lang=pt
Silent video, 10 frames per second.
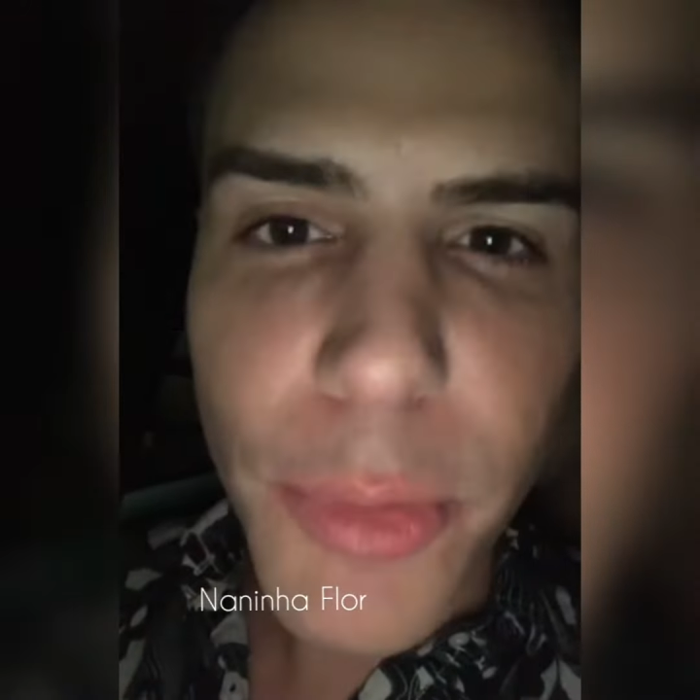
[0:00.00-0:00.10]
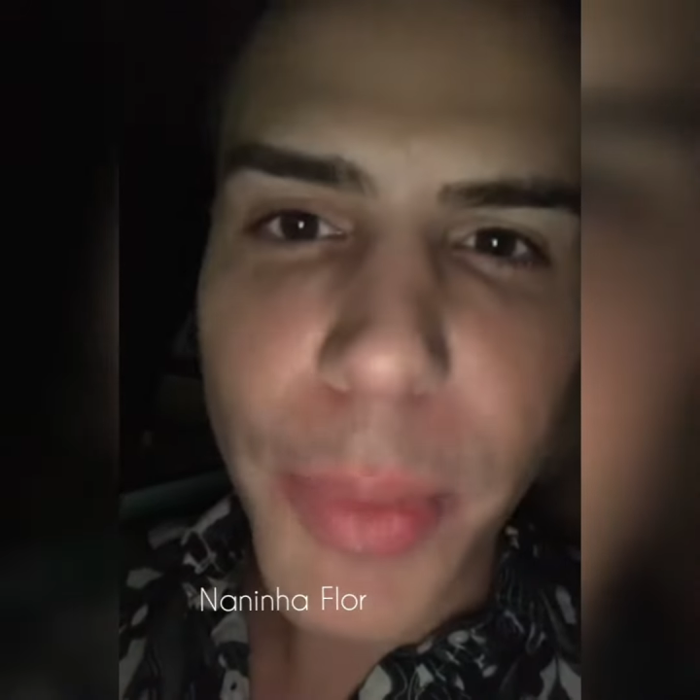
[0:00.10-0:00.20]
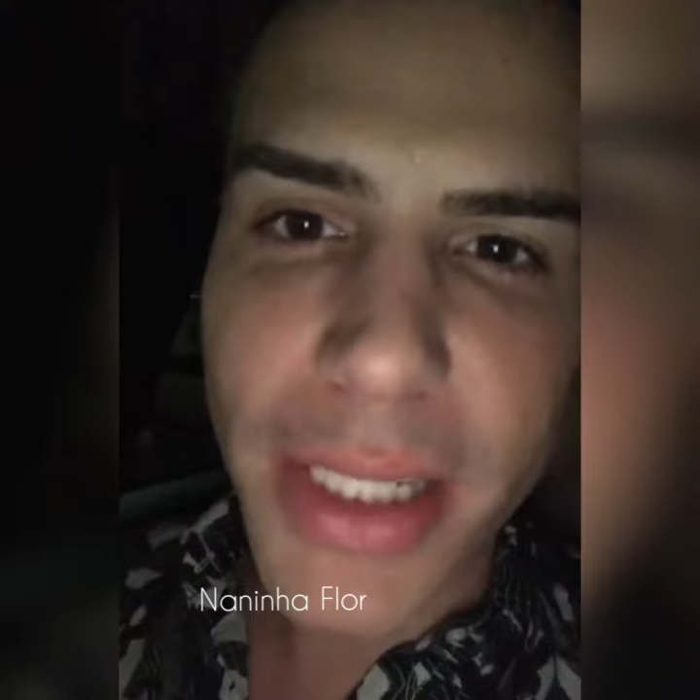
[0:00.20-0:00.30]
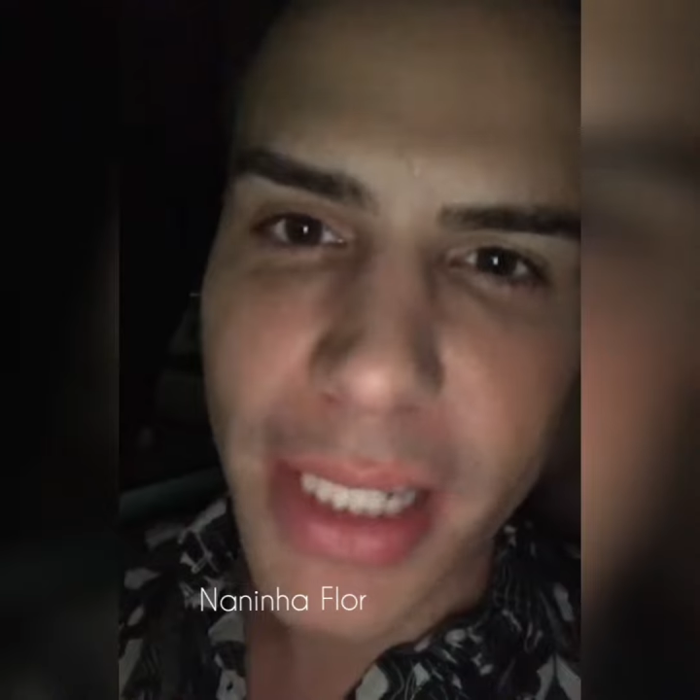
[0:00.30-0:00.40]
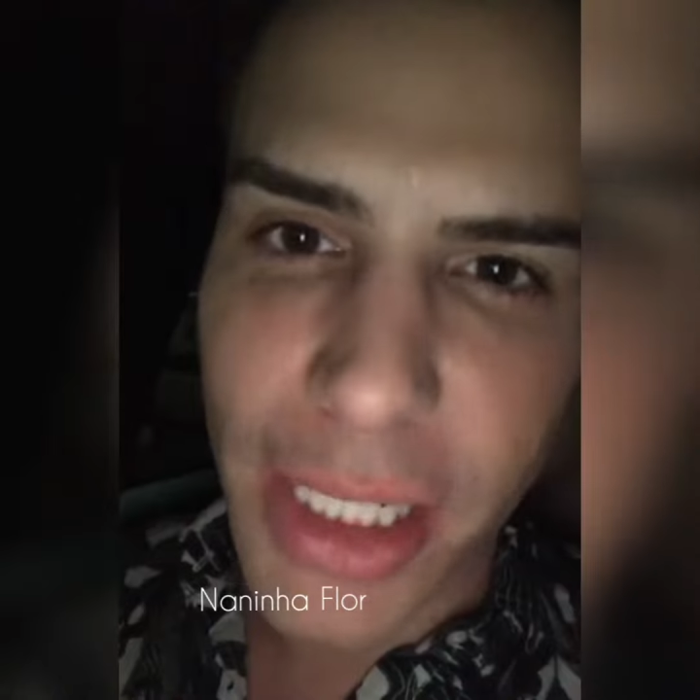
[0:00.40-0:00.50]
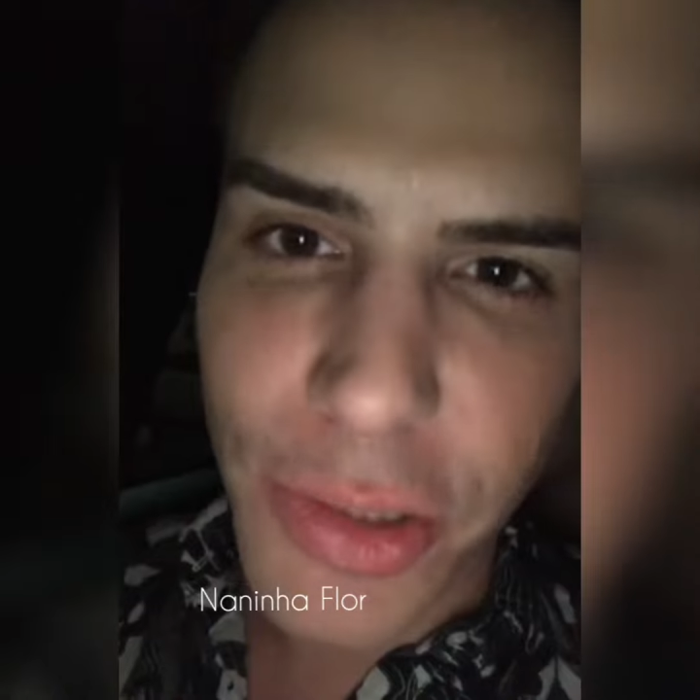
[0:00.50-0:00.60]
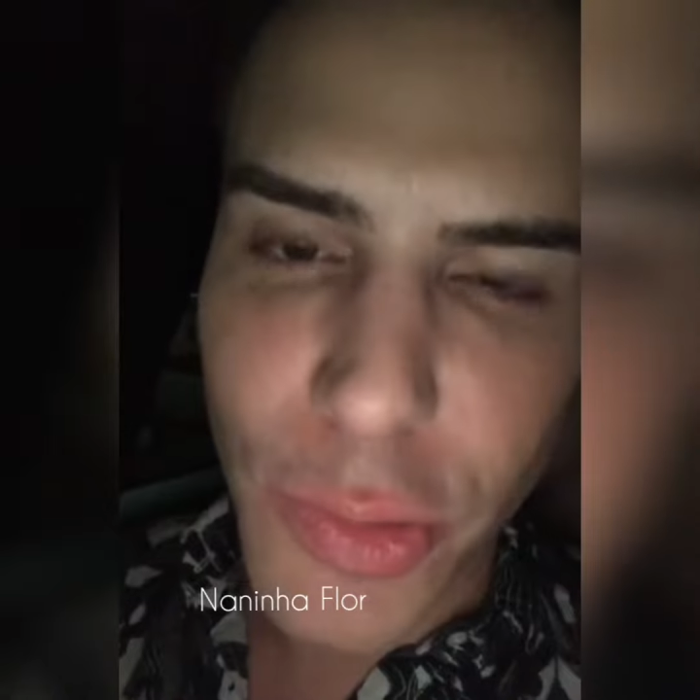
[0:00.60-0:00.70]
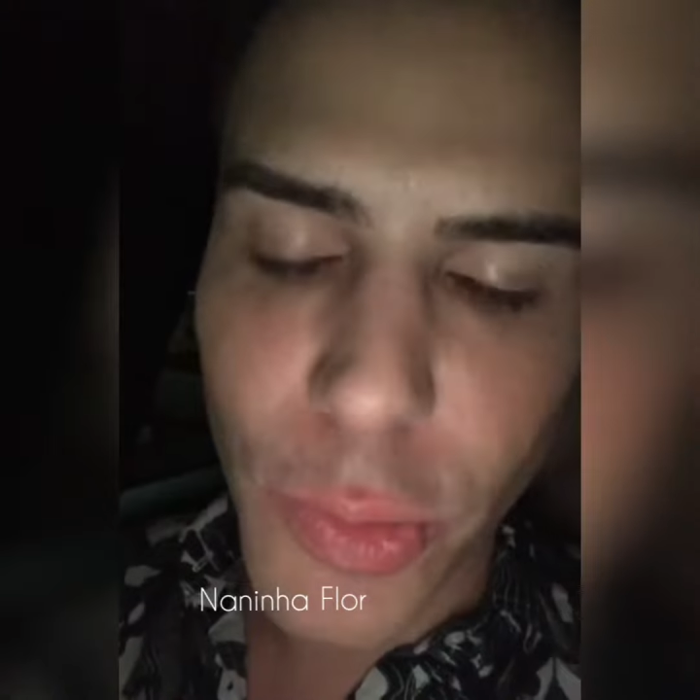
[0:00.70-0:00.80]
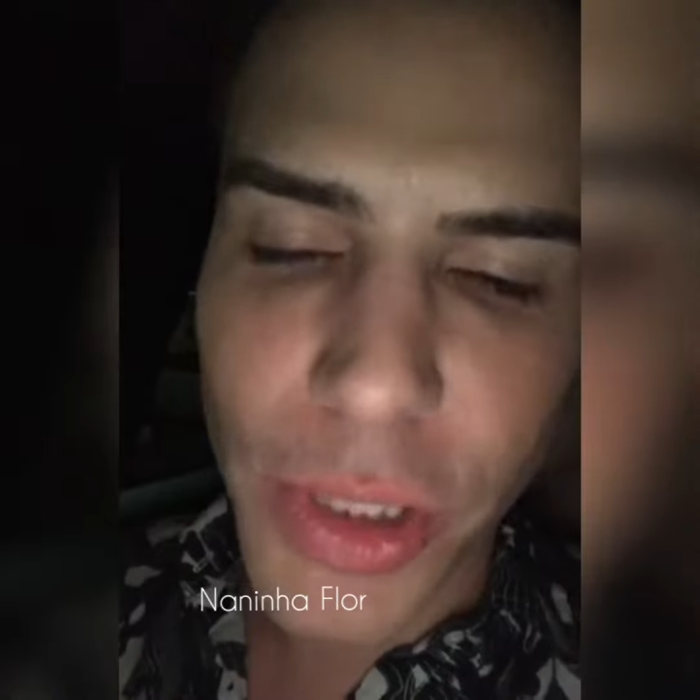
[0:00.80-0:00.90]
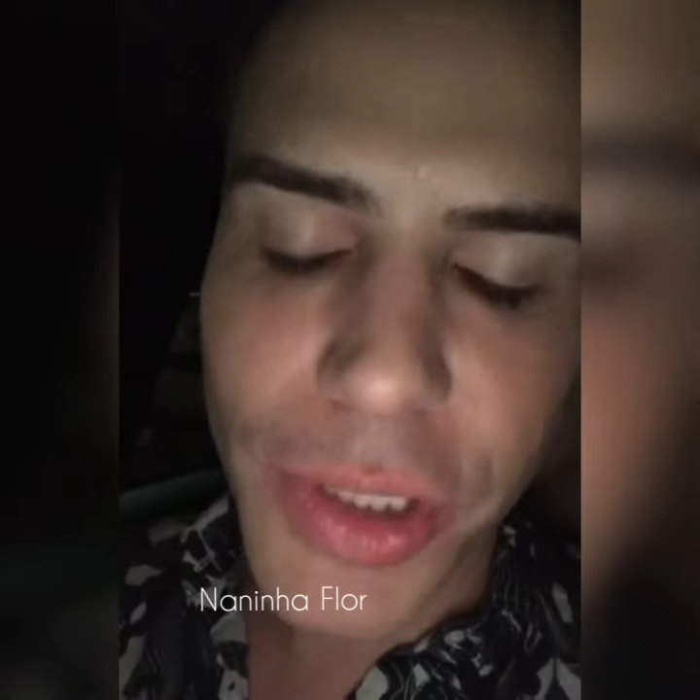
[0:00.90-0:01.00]
mil
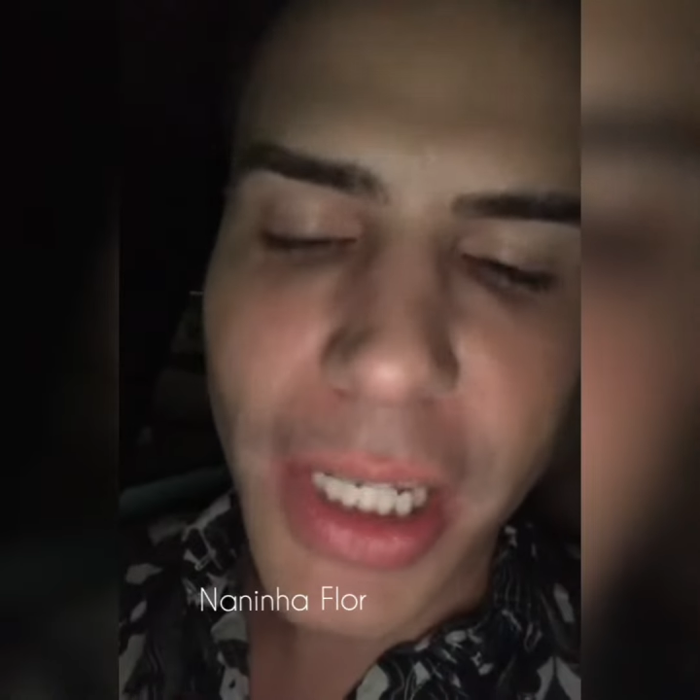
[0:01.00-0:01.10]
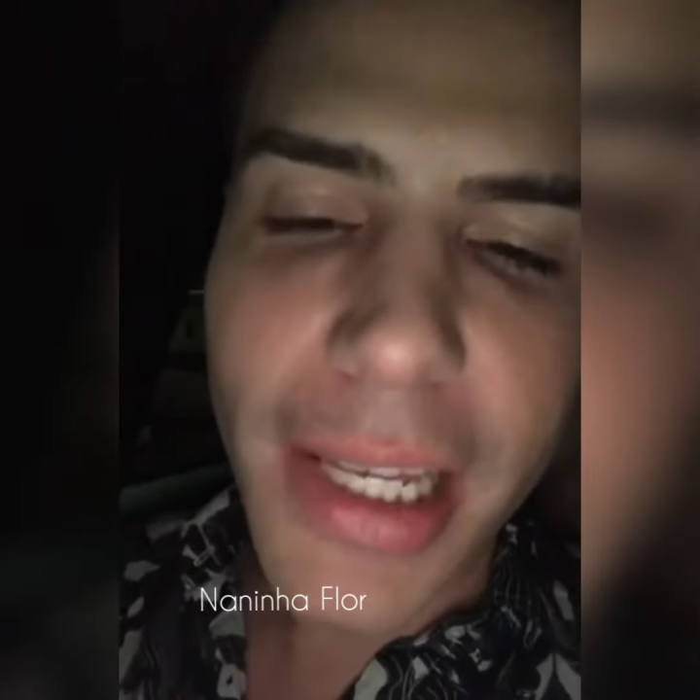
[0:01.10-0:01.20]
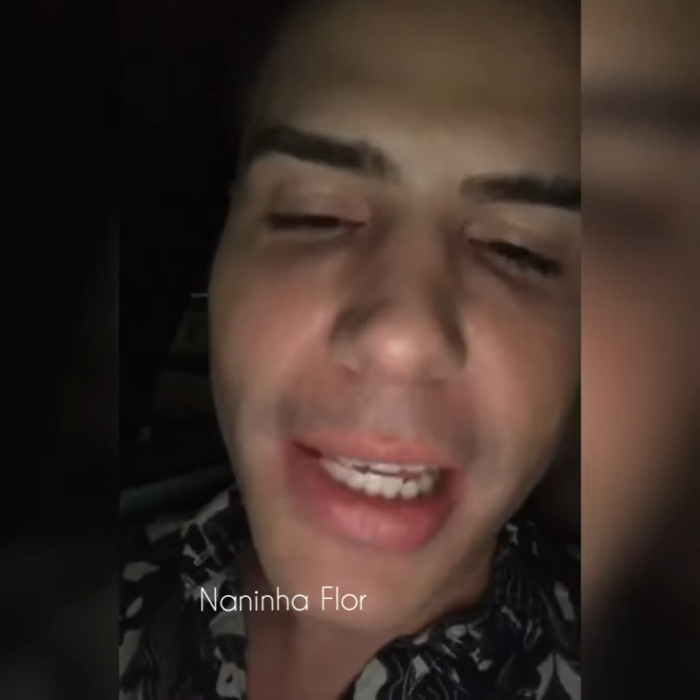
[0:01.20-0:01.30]
mensagens hoje.